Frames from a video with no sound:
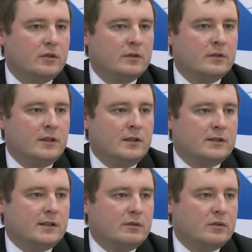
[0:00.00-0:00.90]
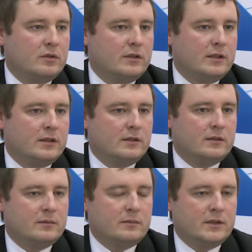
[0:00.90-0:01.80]
градостроительства и
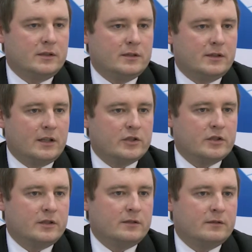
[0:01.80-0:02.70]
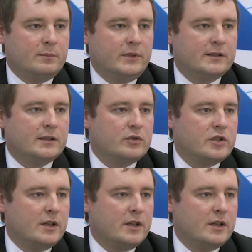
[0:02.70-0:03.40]
инфраструктуры Антон Аникин. Он